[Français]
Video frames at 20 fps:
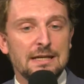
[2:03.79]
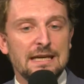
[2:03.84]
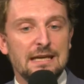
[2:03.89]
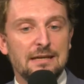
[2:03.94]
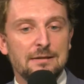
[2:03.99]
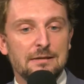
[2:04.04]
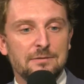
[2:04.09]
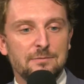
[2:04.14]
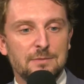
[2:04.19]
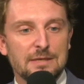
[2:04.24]

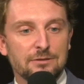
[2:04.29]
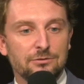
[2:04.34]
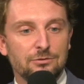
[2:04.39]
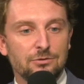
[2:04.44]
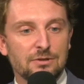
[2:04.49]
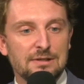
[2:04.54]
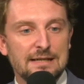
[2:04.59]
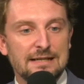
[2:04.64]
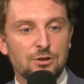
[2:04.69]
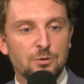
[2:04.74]
Et bien
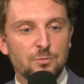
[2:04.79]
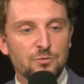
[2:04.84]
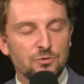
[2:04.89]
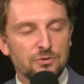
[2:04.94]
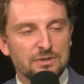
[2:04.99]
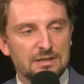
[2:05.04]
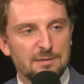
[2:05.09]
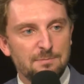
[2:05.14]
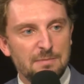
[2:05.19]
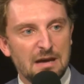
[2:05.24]
sûr, la
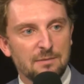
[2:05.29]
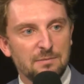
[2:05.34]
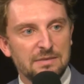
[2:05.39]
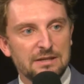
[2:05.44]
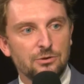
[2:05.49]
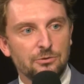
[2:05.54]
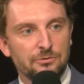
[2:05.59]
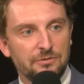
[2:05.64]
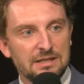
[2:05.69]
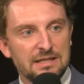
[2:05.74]
communauté
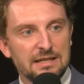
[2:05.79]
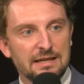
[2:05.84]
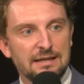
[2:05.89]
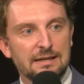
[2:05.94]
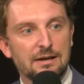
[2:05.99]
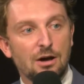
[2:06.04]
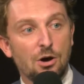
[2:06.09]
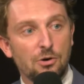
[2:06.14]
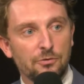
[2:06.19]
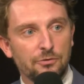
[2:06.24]
permet de
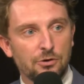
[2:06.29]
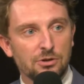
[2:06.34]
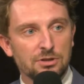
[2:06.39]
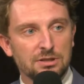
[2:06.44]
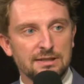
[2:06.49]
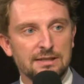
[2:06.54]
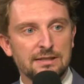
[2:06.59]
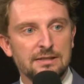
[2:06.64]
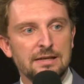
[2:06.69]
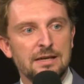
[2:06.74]
fédérer,
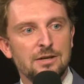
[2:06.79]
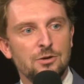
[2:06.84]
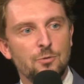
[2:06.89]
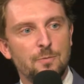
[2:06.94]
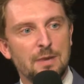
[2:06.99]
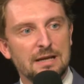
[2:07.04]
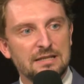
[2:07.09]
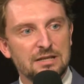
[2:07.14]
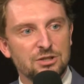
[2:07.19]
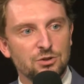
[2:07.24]
renforcer le
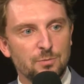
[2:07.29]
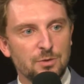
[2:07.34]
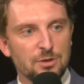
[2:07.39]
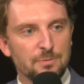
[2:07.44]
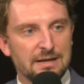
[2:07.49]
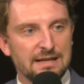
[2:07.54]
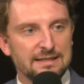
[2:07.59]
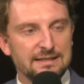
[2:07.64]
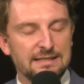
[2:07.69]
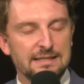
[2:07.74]
partage de bonnes
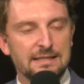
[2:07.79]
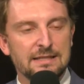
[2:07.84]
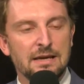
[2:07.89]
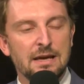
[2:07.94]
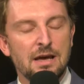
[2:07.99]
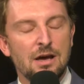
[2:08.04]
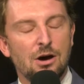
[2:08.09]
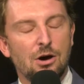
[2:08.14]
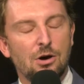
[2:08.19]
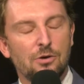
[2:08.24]
pratiques,
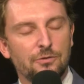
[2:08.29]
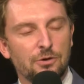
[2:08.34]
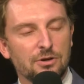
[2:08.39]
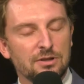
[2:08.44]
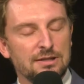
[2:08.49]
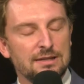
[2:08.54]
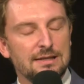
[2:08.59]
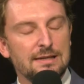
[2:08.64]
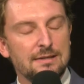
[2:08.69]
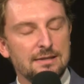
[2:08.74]

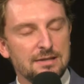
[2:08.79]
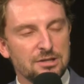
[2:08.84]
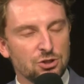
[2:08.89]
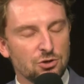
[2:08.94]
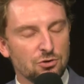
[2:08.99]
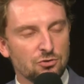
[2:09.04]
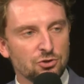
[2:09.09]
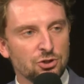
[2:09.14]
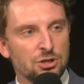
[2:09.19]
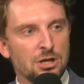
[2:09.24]
renforcer les
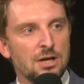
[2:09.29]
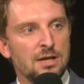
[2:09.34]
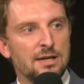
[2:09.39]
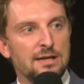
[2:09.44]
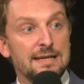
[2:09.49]
échanges,